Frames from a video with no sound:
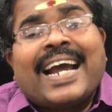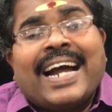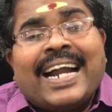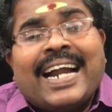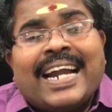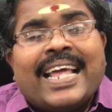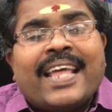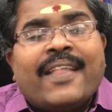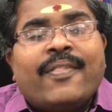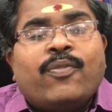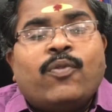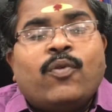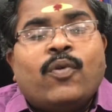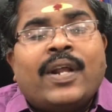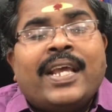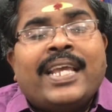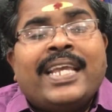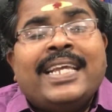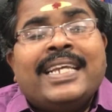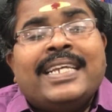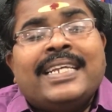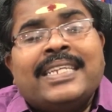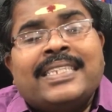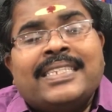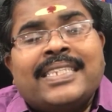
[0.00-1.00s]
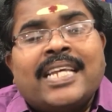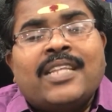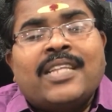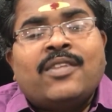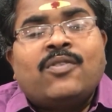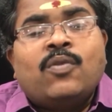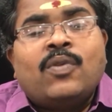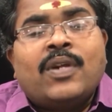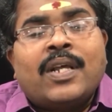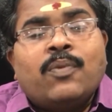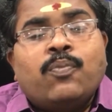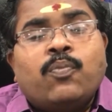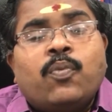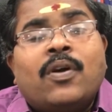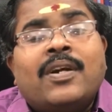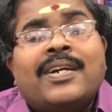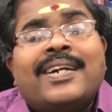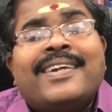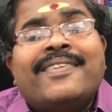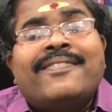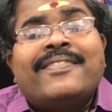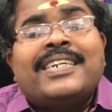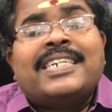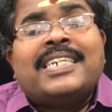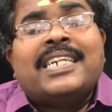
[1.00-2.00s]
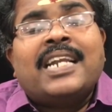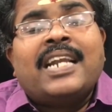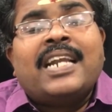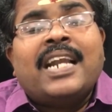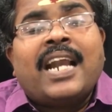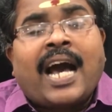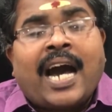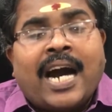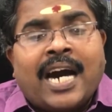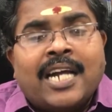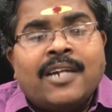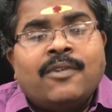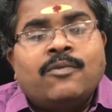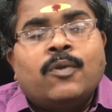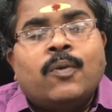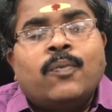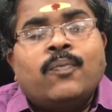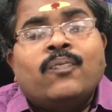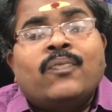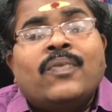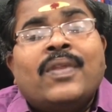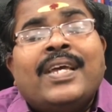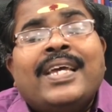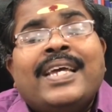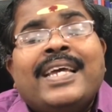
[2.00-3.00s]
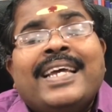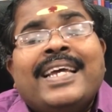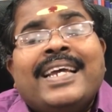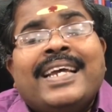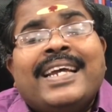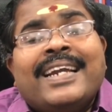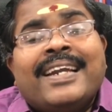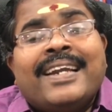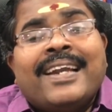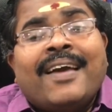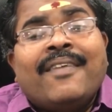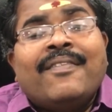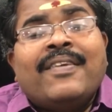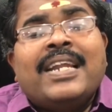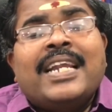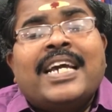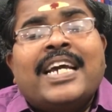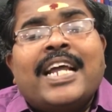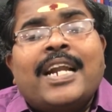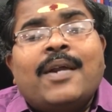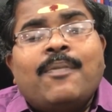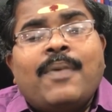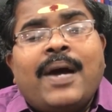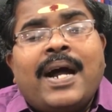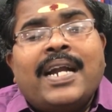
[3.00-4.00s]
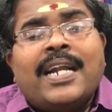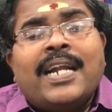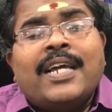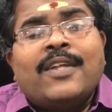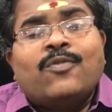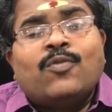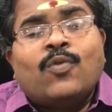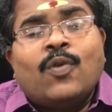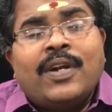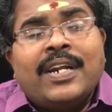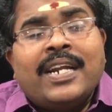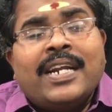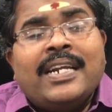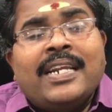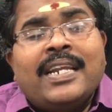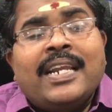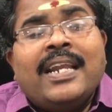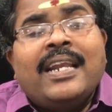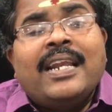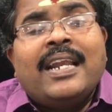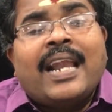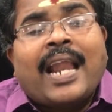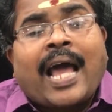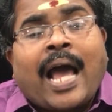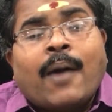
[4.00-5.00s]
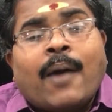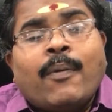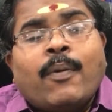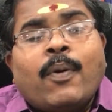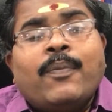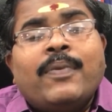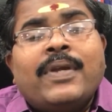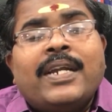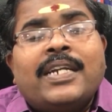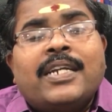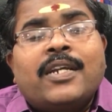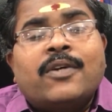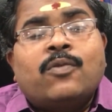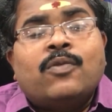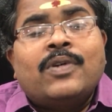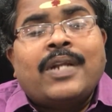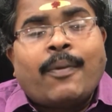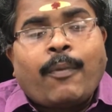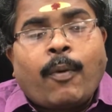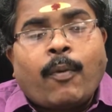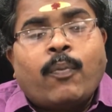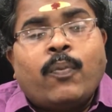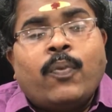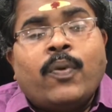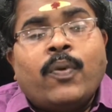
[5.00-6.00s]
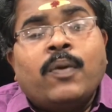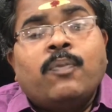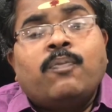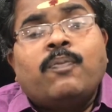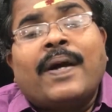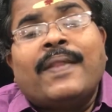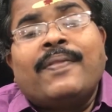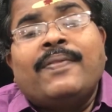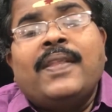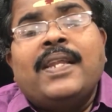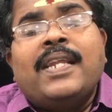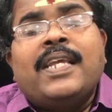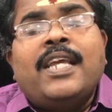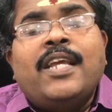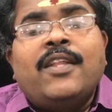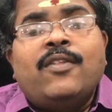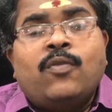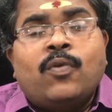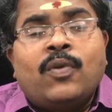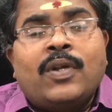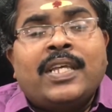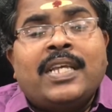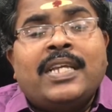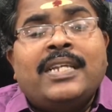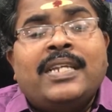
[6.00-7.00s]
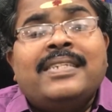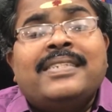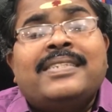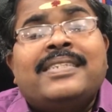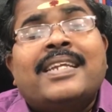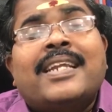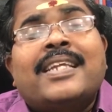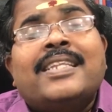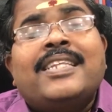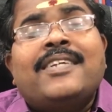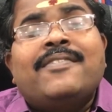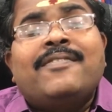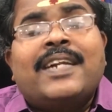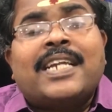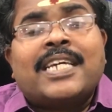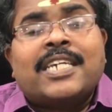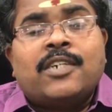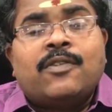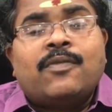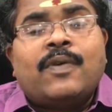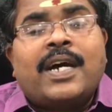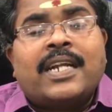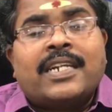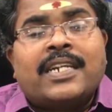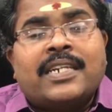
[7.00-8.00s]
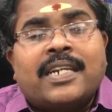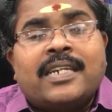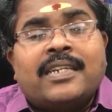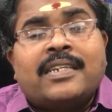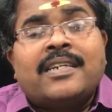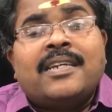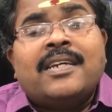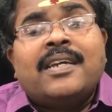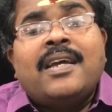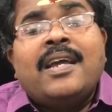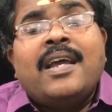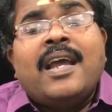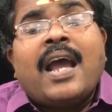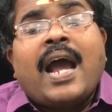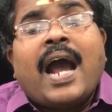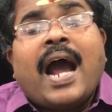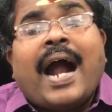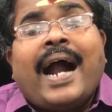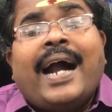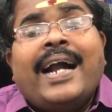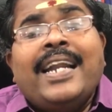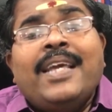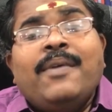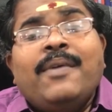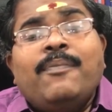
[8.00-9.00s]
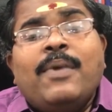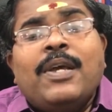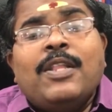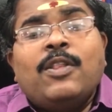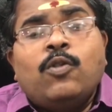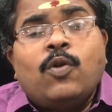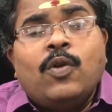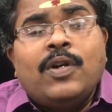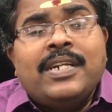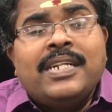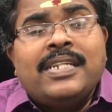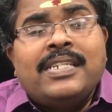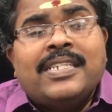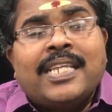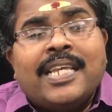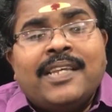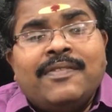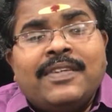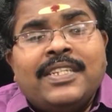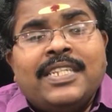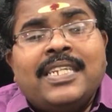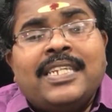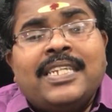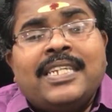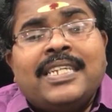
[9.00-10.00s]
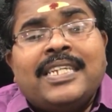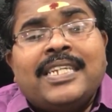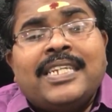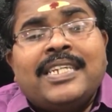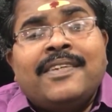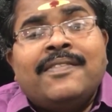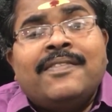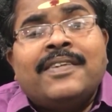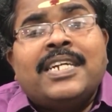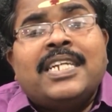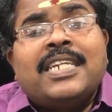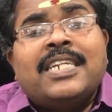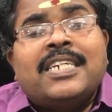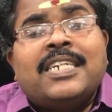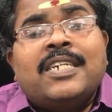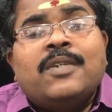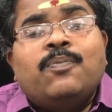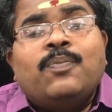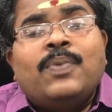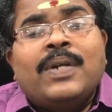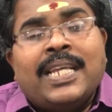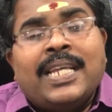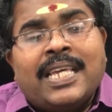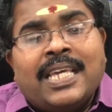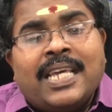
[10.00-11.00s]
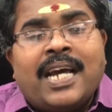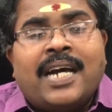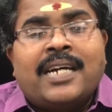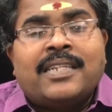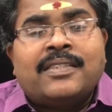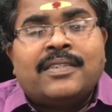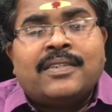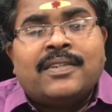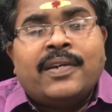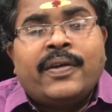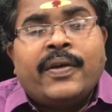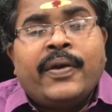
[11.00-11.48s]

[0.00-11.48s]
கலைத்துறை இசைத்துறை போன்றவற்றில் ஆர்வம் நவீனகரமான தொழிலில் லாபம் ஈட்டக்கூடிய அமைப்பு பத்திரிகை துறையில் சிறந்து விளங்குவார்கள் அடிமை தொழில் செய்வது இவங்களுக்கு பிடிக்காது